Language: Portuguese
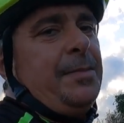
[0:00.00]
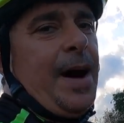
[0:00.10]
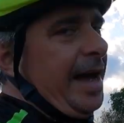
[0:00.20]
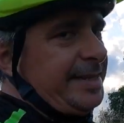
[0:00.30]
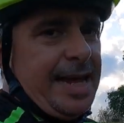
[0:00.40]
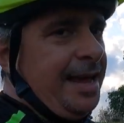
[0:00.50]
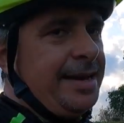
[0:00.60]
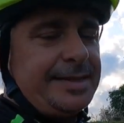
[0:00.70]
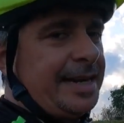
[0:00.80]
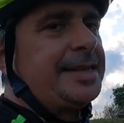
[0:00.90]
Mas
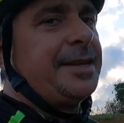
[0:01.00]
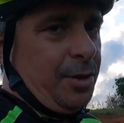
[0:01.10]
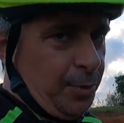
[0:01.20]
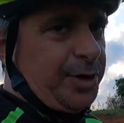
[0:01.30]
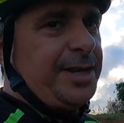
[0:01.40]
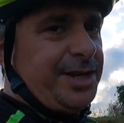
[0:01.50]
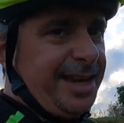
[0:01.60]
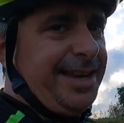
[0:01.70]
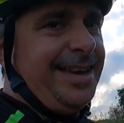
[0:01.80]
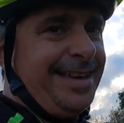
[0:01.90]
dá nada não, o importante é
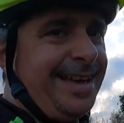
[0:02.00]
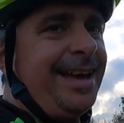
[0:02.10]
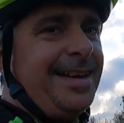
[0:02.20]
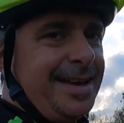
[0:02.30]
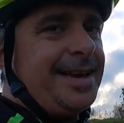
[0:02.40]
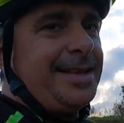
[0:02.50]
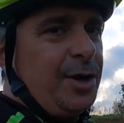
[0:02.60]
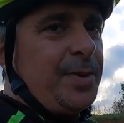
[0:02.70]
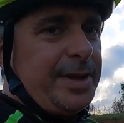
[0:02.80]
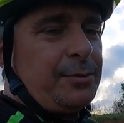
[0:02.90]
que
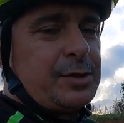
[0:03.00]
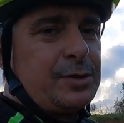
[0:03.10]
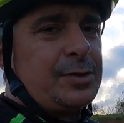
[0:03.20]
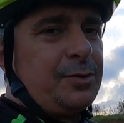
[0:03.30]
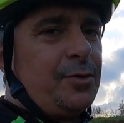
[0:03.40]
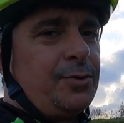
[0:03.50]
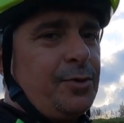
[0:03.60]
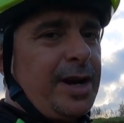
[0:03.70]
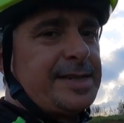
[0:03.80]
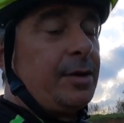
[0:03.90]
deu para dar um susto no, no,
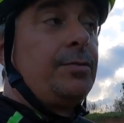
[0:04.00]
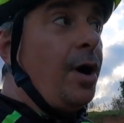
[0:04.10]
coração.